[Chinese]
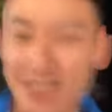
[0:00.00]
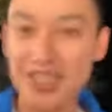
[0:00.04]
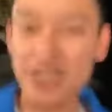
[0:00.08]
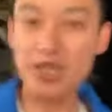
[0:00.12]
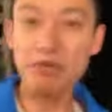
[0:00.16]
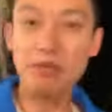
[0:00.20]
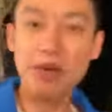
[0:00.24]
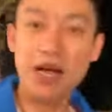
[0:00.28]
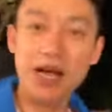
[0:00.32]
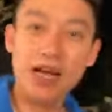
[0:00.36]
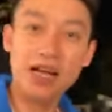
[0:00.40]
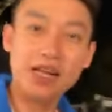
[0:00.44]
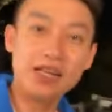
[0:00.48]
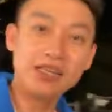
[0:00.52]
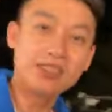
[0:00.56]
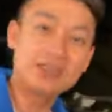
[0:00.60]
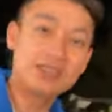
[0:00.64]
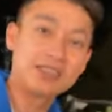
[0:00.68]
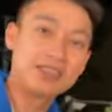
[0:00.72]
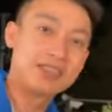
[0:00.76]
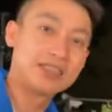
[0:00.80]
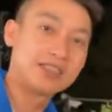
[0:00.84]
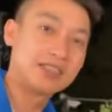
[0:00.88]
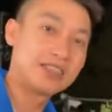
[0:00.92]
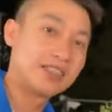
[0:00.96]
真的吗？
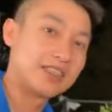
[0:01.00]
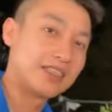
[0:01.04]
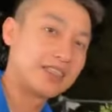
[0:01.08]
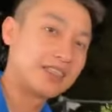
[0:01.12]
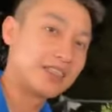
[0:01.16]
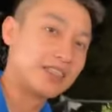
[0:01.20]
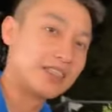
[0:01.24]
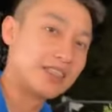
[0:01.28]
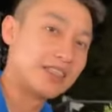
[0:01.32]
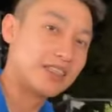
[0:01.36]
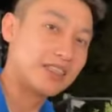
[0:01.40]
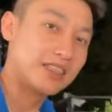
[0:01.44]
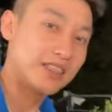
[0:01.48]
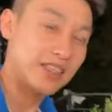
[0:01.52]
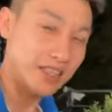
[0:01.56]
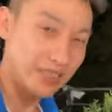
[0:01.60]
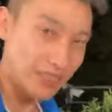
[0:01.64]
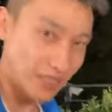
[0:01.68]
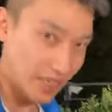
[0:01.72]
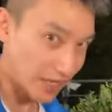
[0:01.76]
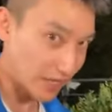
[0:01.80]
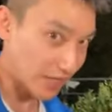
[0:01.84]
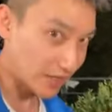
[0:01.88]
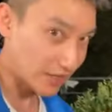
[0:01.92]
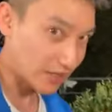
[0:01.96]
嗯。可能
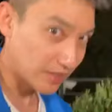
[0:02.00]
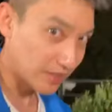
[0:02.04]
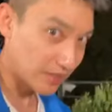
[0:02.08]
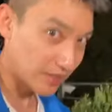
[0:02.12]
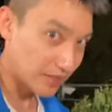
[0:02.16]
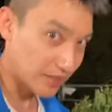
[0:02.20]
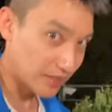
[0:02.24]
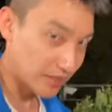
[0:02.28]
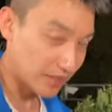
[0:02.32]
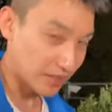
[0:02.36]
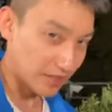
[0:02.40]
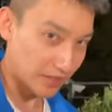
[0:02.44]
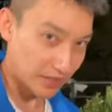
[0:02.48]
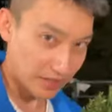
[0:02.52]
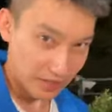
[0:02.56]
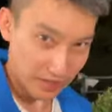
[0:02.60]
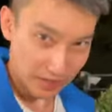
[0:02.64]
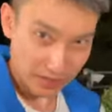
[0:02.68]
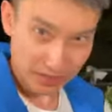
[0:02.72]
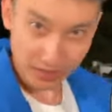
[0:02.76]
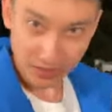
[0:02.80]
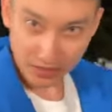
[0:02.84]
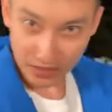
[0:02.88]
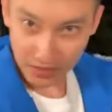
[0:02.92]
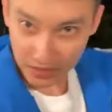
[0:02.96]
天哪，变成阳
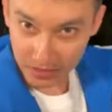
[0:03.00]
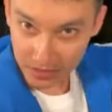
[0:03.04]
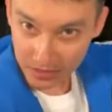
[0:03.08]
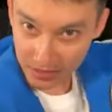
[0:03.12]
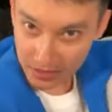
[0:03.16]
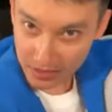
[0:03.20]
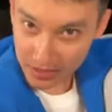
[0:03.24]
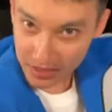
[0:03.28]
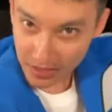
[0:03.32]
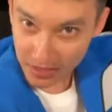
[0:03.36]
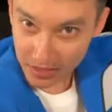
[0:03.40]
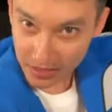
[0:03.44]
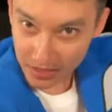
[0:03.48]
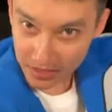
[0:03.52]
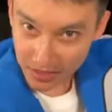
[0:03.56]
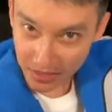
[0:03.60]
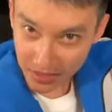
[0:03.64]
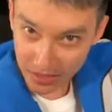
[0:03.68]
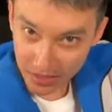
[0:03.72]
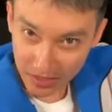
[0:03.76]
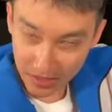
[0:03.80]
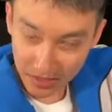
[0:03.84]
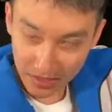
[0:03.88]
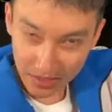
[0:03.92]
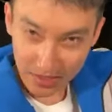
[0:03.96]
光男孩的关系，真
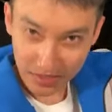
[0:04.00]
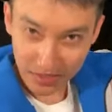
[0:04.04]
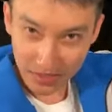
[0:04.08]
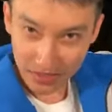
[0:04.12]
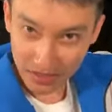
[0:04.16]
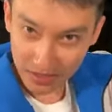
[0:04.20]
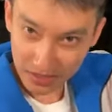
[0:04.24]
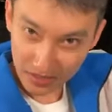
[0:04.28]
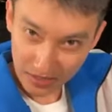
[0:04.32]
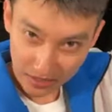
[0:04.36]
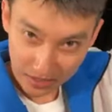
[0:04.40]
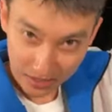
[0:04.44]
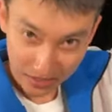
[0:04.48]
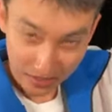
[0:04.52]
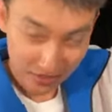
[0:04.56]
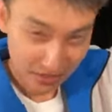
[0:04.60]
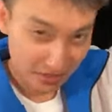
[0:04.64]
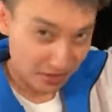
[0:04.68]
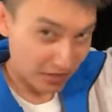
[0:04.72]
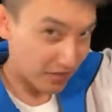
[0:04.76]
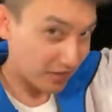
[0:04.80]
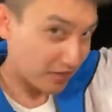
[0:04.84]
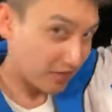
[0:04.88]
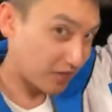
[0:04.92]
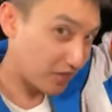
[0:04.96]
的，
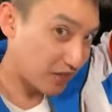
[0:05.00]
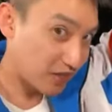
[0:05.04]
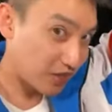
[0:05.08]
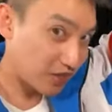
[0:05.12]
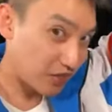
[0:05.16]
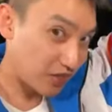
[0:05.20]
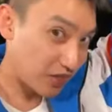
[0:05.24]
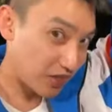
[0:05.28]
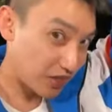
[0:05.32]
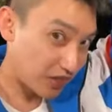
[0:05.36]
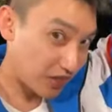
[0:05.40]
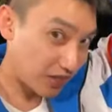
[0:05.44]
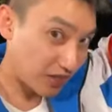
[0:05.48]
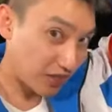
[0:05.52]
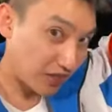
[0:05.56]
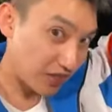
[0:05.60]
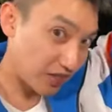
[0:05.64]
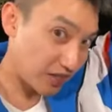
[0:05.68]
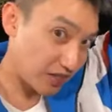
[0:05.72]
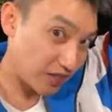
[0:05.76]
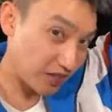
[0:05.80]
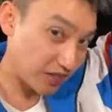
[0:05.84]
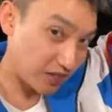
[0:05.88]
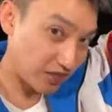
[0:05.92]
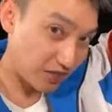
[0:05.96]
哇天
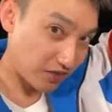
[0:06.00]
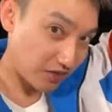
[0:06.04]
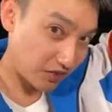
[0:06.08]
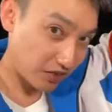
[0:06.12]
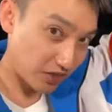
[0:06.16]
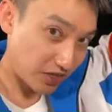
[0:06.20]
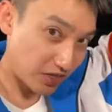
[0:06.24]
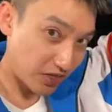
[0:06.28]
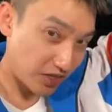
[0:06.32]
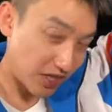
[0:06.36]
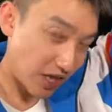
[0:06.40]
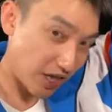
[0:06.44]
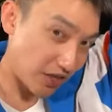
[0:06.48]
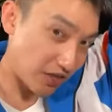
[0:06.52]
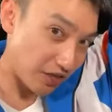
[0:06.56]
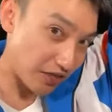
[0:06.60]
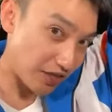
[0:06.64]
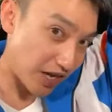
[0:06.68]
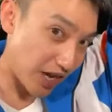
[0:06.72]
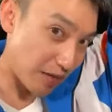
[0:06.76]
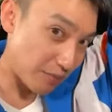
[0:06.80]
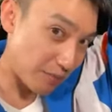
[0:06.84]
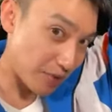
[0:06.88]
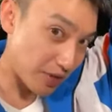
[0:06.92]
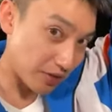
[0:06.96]
哪，气场有
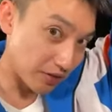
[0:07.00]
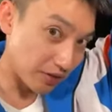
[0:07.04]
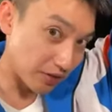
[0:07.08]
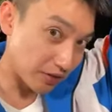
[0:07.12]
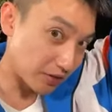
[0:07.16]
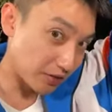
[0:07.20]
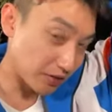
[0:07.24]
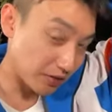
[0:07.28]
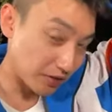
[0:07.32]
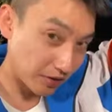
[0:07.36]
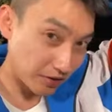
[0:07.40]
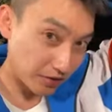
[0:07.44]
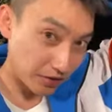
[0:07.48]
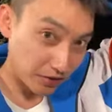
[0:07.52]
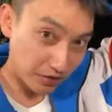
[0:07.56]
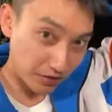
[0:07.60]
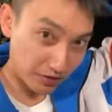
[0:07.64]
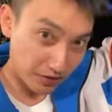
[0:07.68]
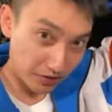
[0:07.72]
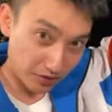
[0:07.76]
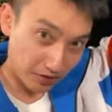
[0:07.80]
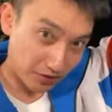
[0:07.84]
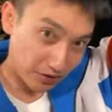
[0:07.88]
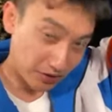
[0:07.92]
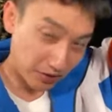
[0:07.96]
改变了。
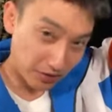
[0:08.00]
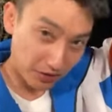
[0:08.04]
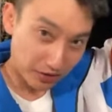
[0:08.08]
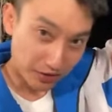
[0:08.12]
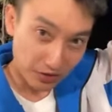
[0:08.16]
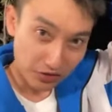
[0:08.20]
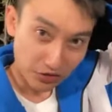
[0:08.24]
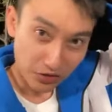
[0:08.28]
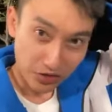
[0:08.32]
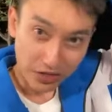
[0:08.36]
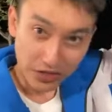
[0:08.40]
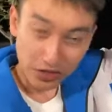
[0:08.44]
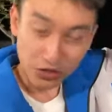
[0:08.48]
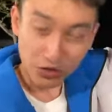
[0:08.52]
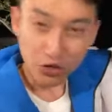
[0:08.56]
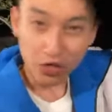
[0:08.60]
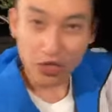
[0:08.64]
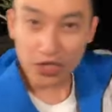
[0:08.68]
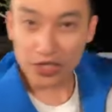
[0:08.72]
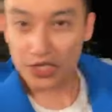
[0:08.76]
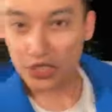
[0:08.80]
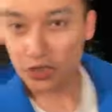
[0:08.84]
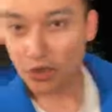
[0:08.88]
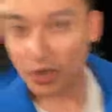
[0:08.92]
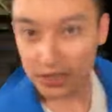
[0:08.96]
对，
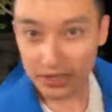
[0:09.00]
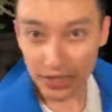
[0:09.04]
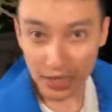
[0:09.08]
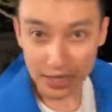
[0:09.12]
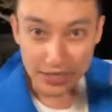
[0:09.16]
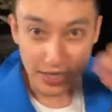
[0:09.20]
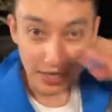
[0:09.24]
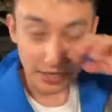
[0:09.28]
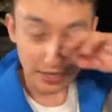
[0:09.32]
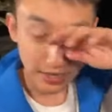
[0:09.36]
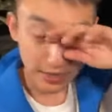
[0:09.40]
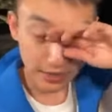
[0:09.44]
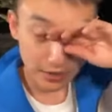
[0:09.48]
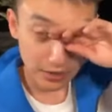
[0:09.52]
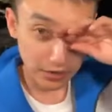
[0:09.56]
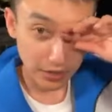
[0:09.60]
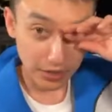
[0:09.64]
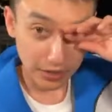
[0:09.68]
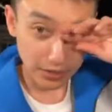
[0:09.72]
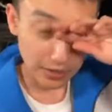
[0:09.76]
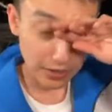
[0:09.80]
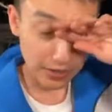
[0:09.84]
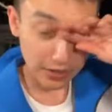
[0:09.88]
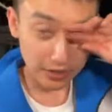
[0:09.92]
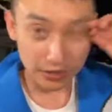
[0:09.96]
所以希望大家可以
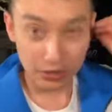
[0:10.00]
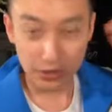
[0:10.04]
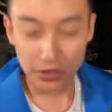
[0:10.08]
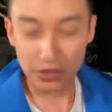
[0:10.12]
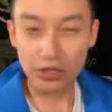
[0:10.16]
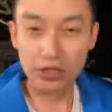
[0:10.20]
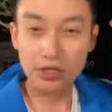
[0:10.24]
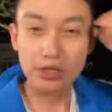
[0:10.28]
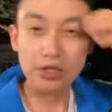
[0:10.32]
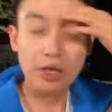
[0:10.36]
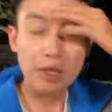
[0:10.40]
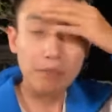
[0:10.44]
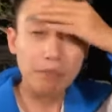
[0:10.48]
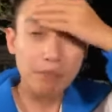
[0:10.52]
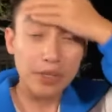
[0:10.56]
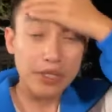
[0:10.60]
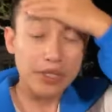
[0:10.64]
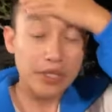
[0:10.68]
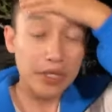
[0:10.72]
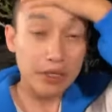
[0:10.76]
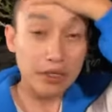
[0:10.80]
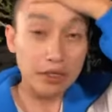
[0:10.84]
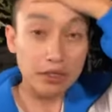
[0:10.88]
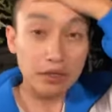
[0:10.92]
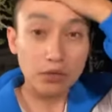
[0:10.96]
那个
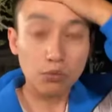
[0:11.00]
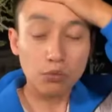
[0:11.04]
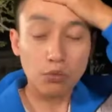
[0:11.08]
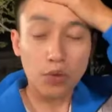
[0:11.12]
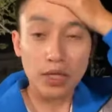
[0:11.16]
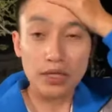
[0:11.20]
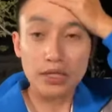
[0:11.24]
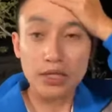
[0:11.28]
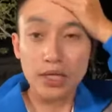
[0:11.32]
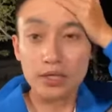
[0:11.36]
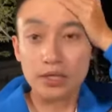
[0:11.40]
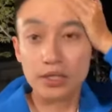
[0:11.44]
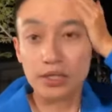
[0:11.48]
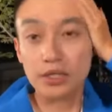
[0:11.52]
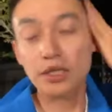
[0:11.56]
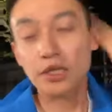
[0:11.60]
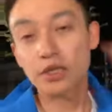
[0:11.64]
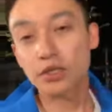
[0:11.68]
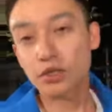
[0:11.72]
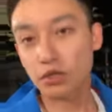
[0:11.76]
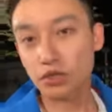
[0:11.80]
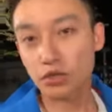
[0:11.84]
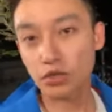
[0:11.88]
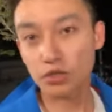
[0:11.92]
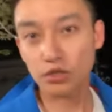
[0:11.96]
明天晚上十
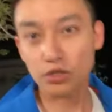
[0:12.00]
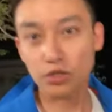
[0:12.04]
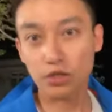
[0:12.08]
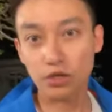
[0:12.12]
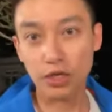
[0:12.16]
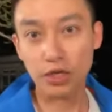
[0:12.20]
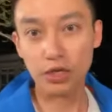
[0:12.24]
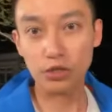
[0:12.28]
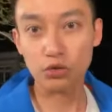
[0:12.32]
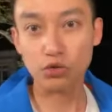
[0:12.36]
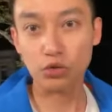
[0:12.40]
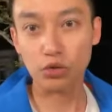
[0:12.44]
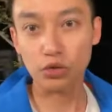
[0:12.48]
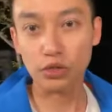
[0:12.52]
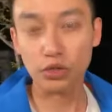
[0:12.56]
点钟的时候可以